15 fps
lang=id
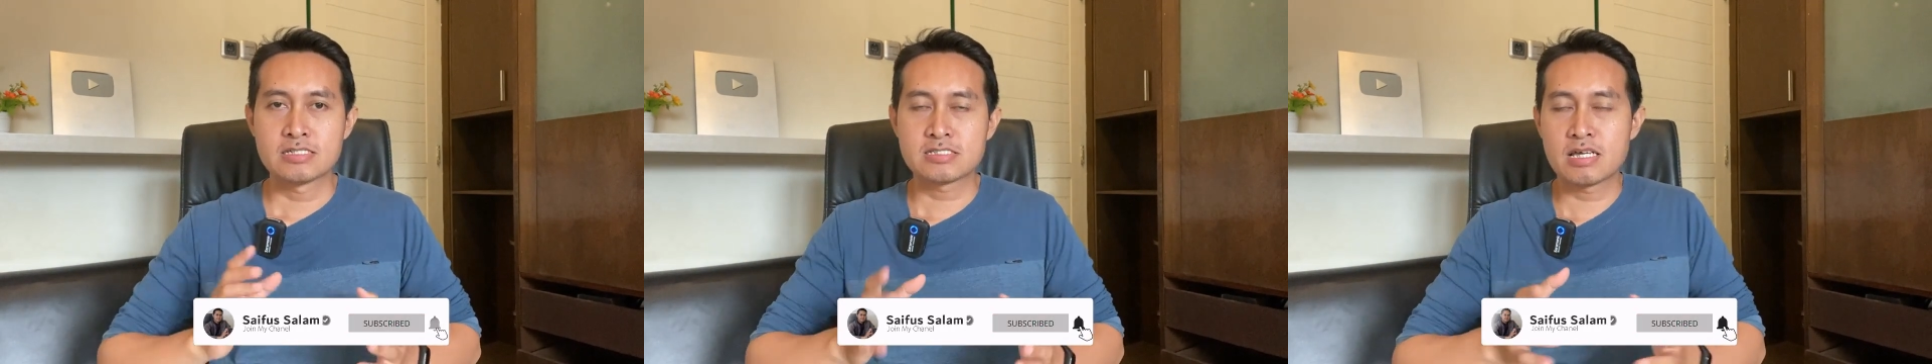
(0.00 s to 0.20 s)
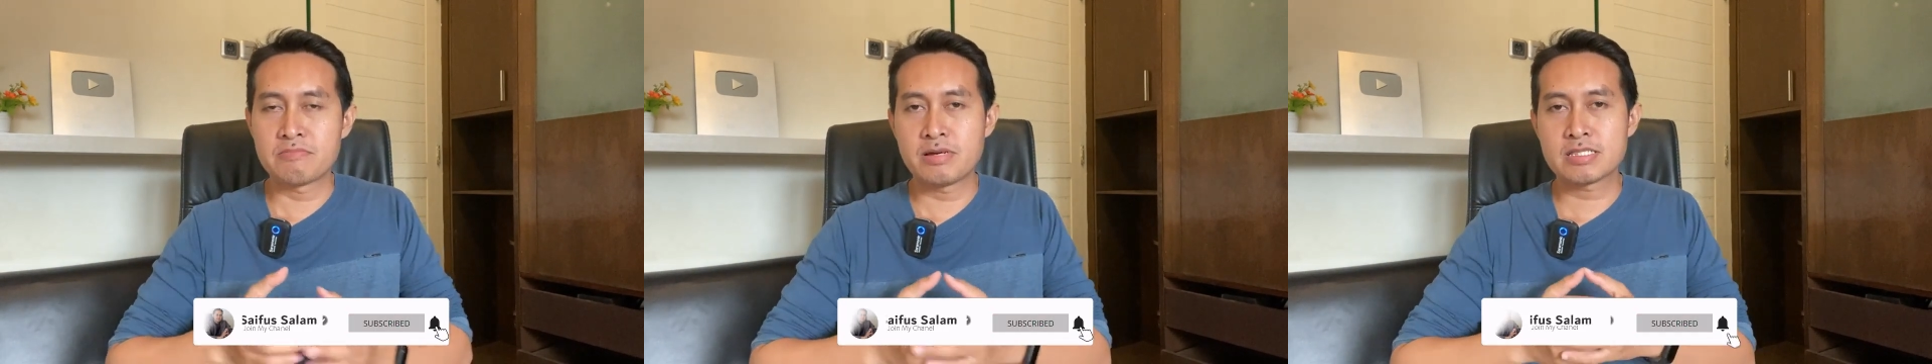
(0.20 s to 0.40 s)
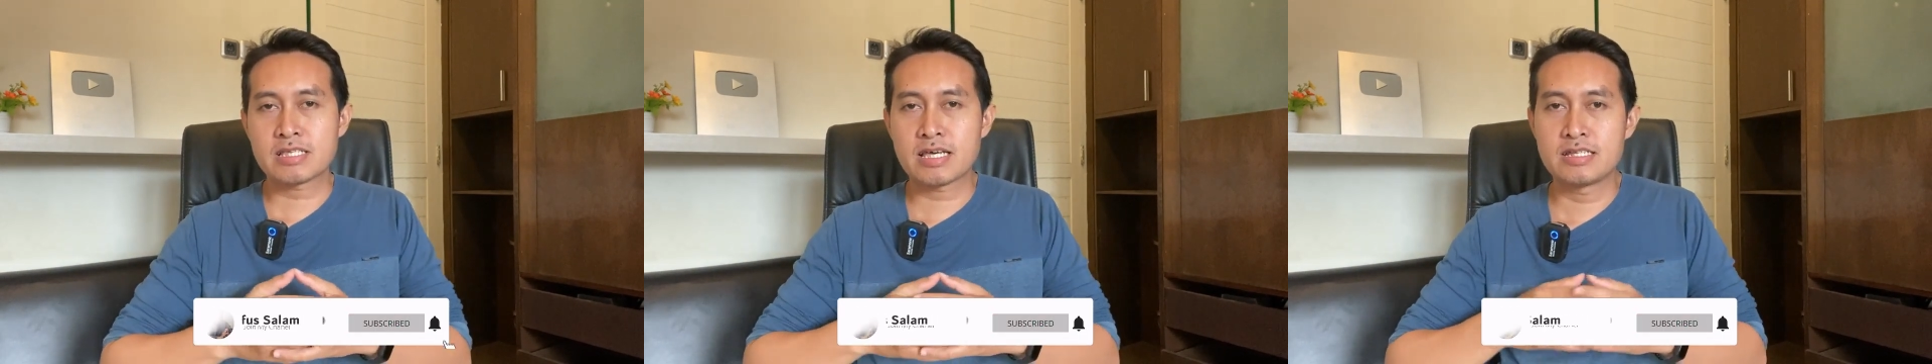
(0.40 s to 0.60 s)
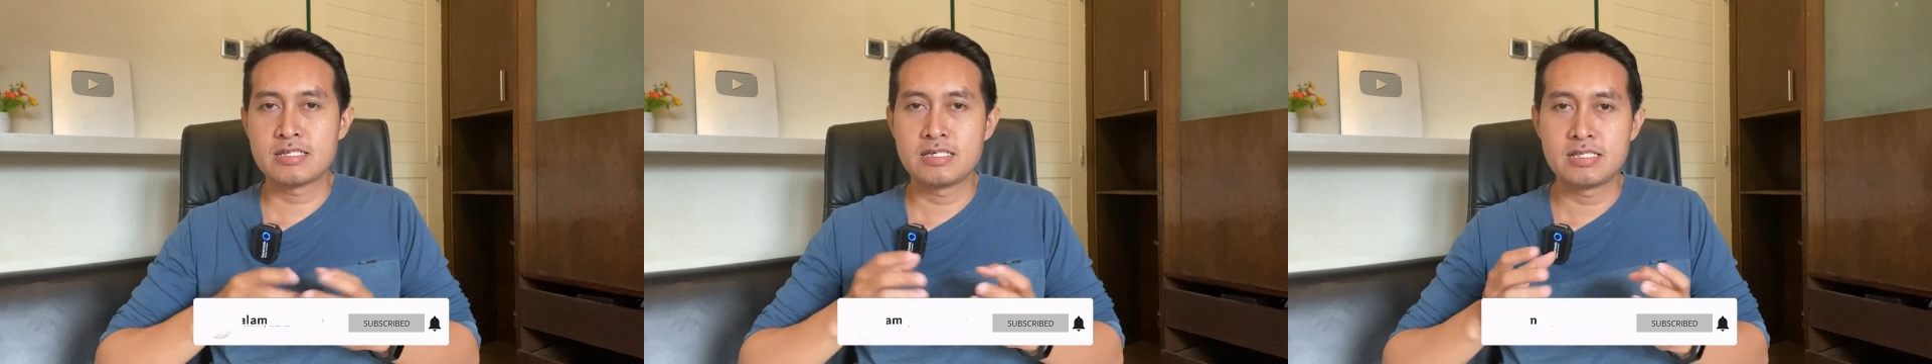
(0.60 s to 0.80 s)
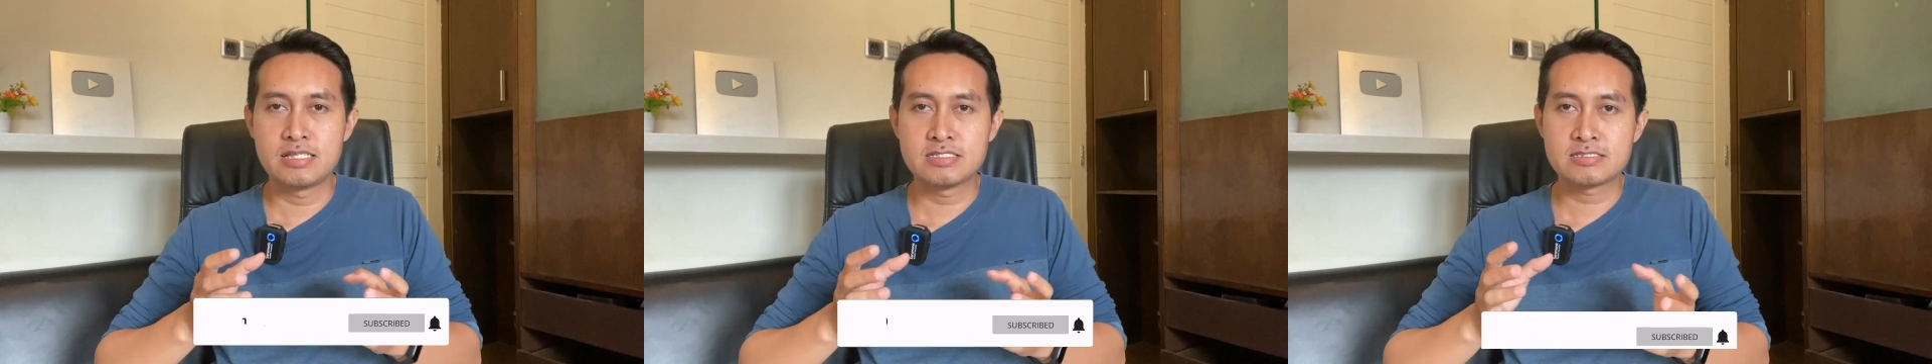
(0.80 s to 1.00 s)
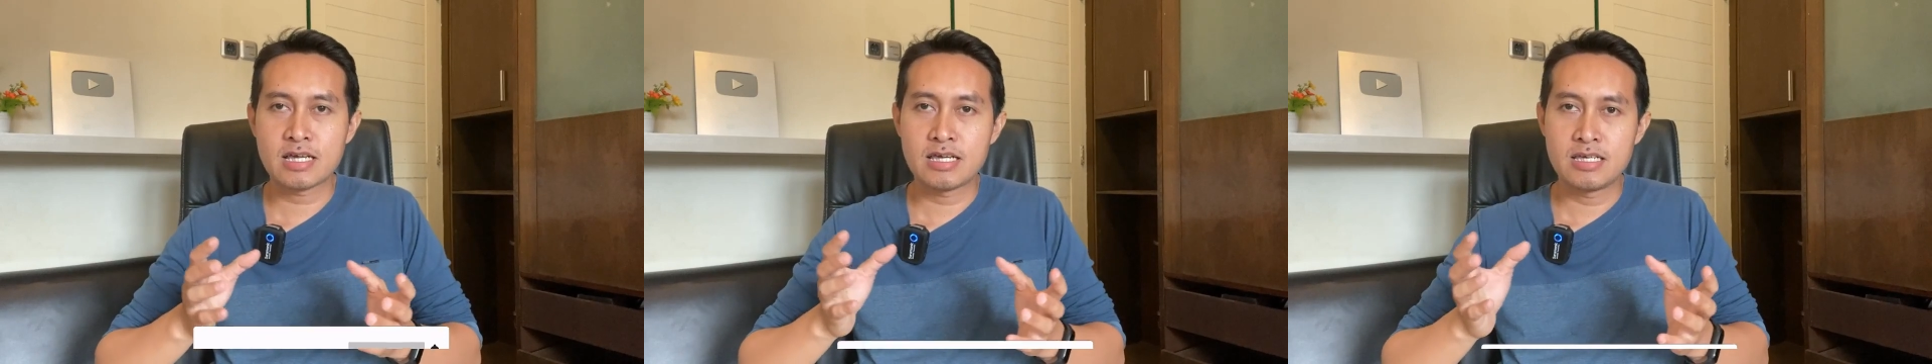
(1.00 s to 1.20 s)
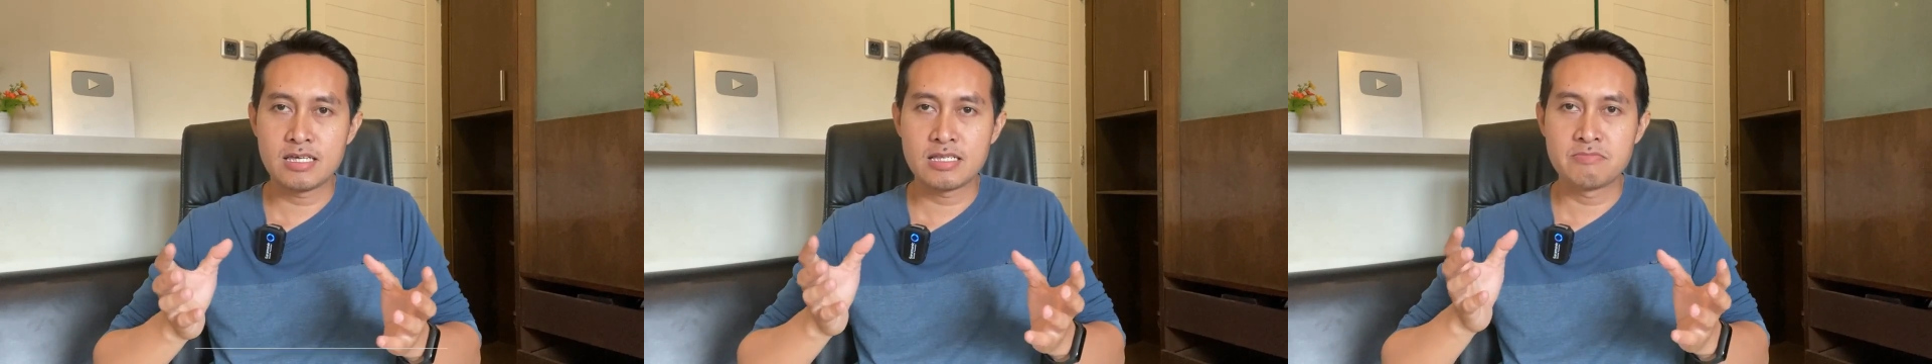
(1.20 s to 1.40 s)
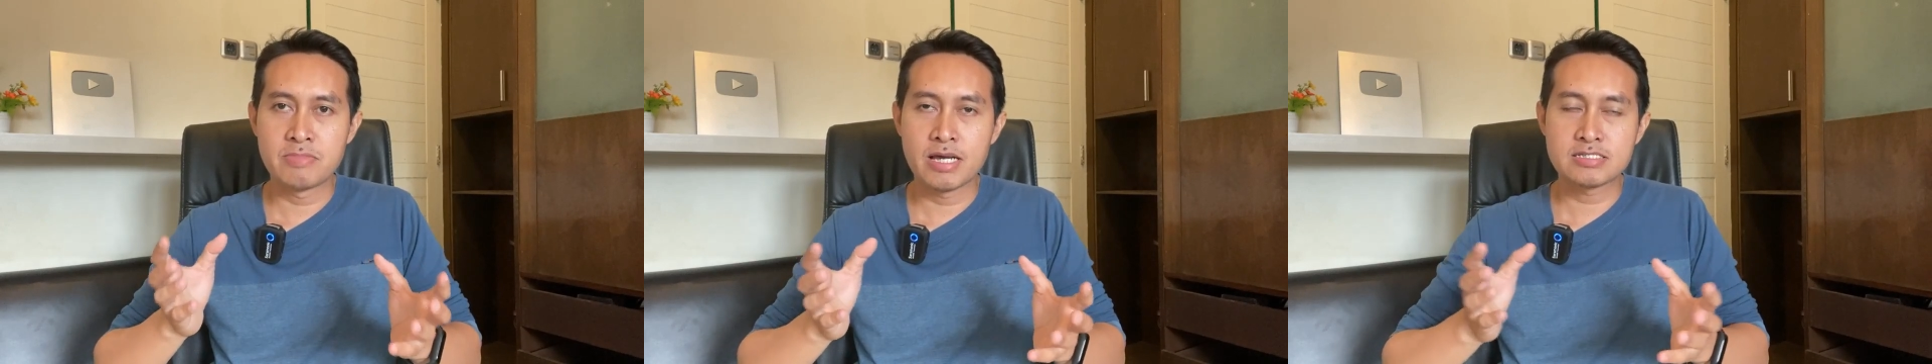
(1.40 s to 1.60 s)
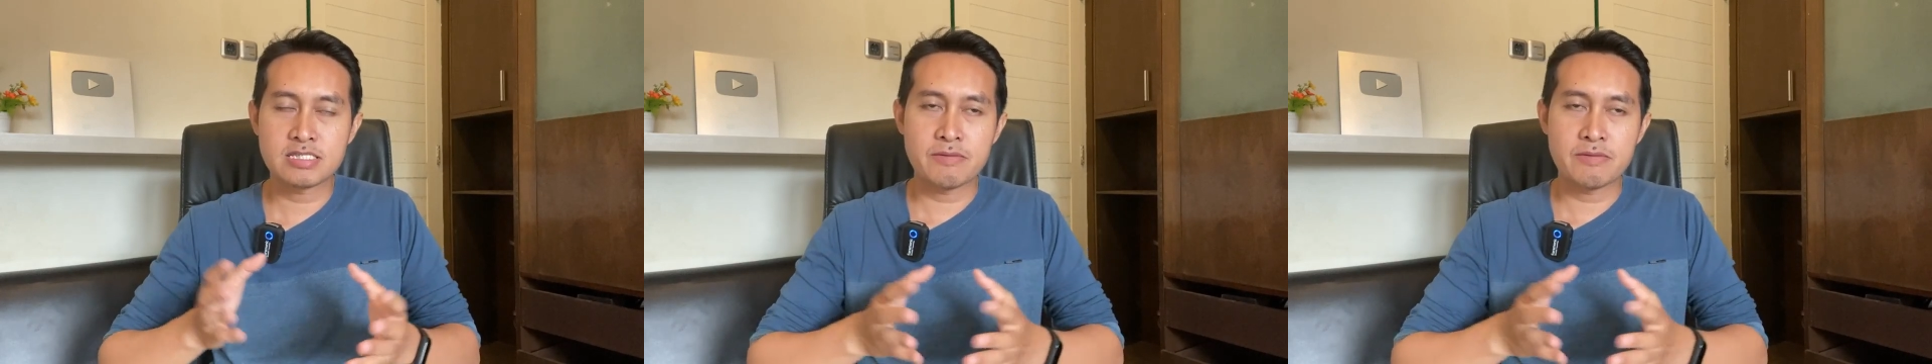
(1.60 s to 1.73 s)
Sahabat, kali ini saya ingin bahas